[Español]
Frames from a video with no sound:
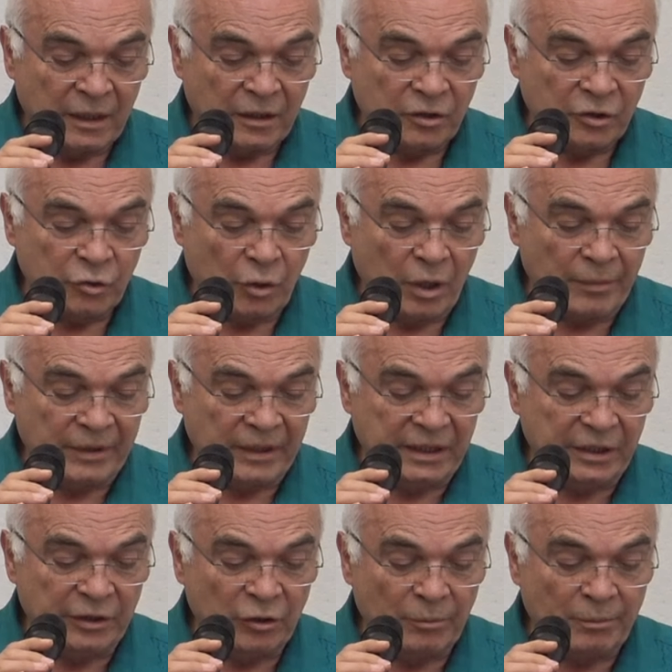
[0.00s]
Yo he
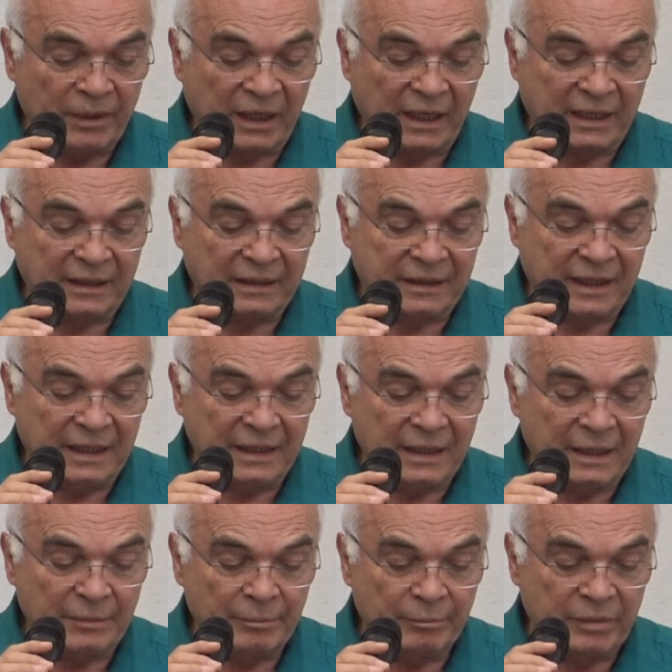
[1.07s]
venido para que
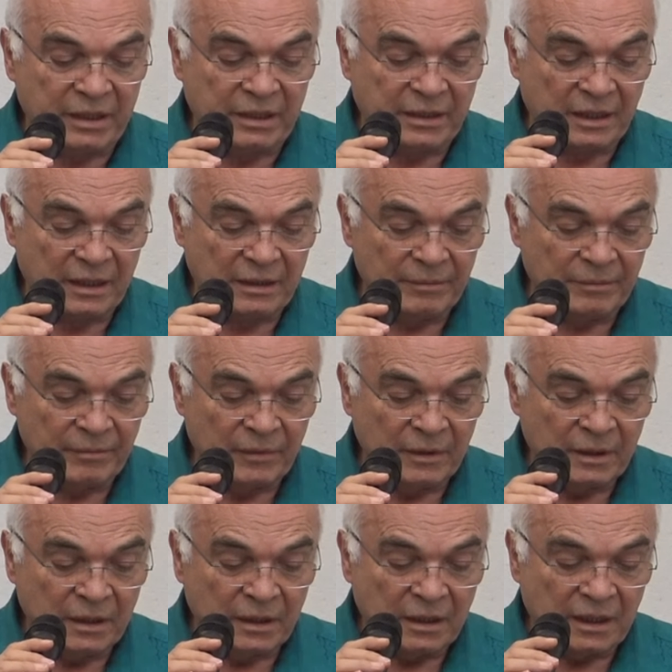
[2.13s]
tengan vida
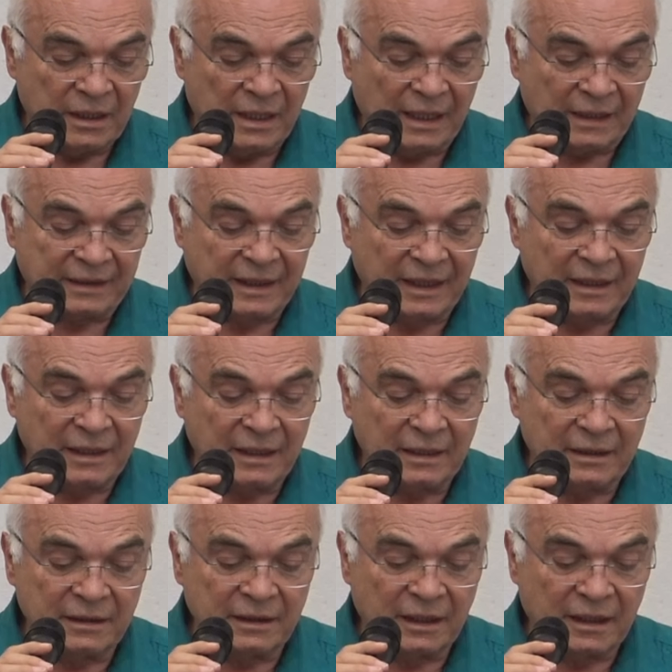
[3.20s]
y la
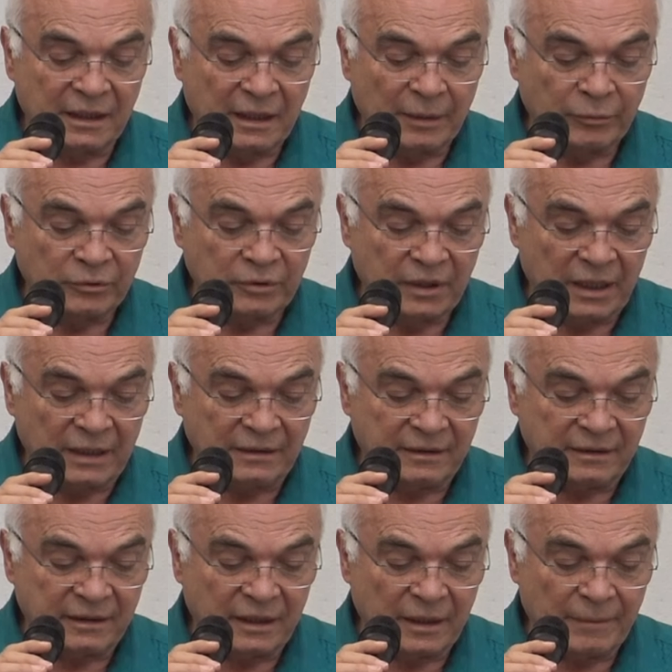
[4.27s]
tengan en
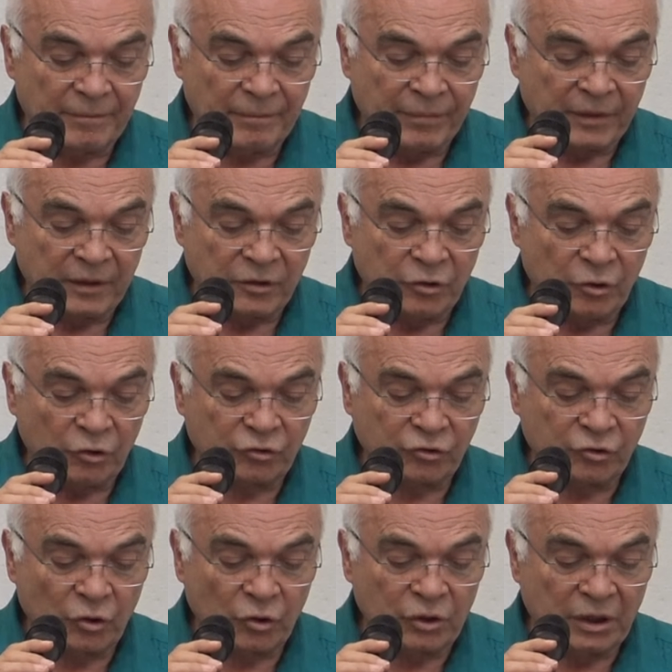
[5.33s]
abundancia. Yo
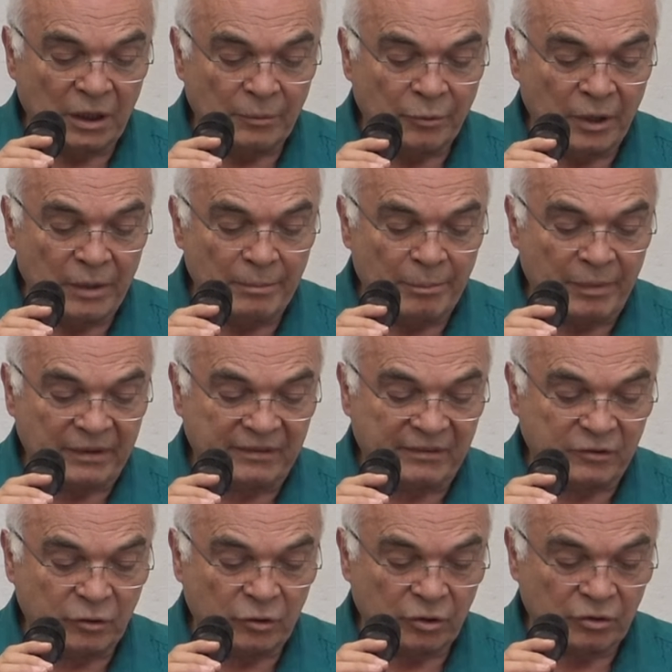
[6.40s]
soy el buen
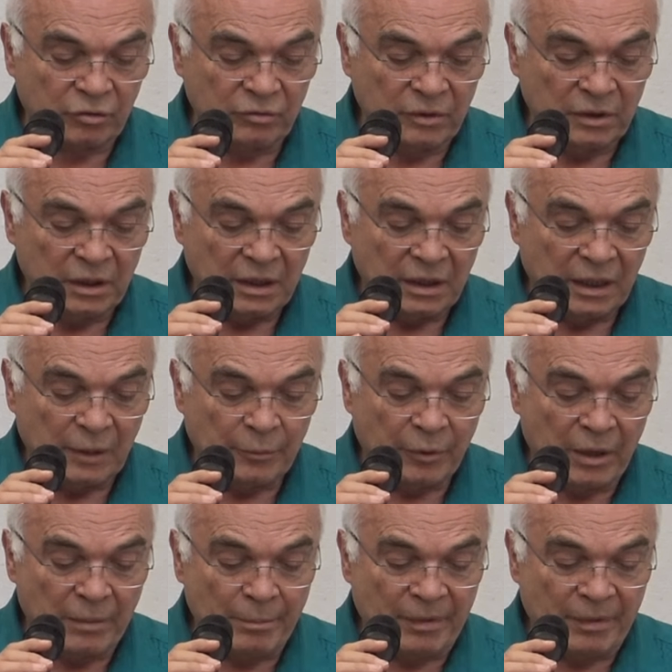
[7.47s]
pastor. El buen